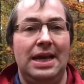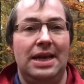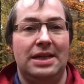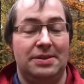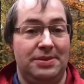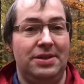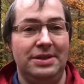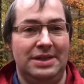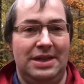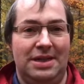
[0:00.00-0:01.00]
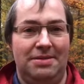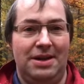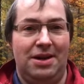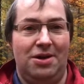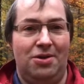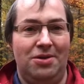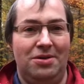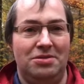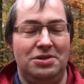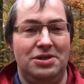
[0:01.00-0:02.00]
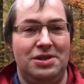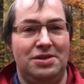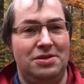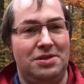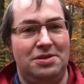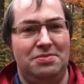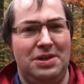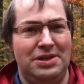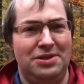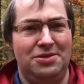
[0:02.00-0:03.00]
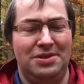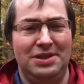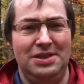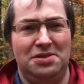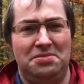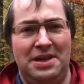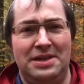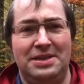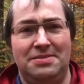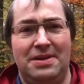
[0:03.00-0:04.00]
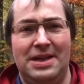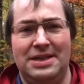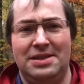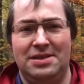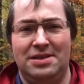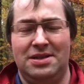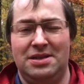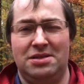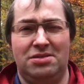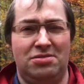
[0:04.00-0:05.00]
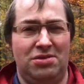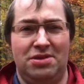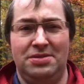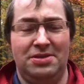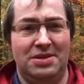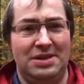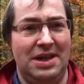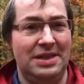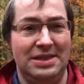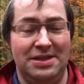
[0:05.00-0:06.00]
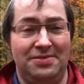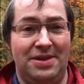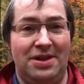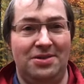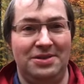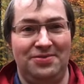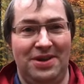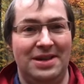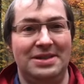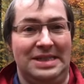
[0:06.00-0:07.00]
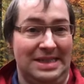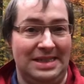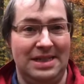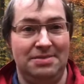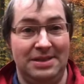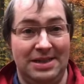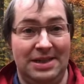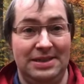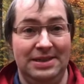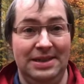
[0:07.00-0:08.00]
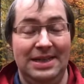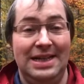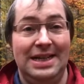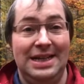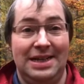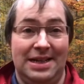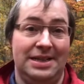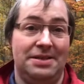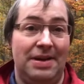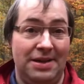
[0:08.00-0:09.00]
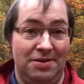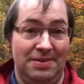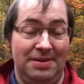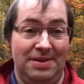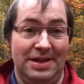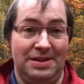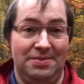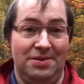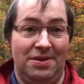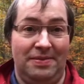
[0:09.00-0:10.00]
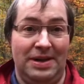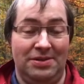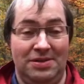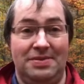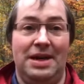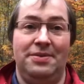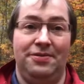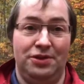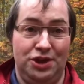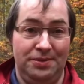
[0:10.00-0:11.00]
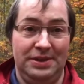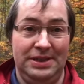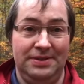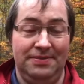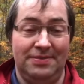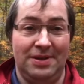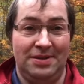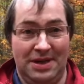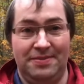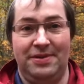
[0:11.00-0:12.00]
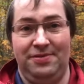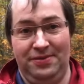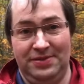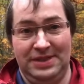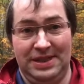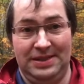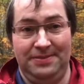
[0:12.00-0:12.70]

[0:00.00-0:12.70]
Das Besondere aber auch ist äh, Marie Curie, soweit ich weiß, ist das, glaube ich, sogar die einzige Frau, die für einen dieselbe Sache gleich zwei Nobelpreise bekommen hat, und zwar einmal für Chemie und einmal für Physik.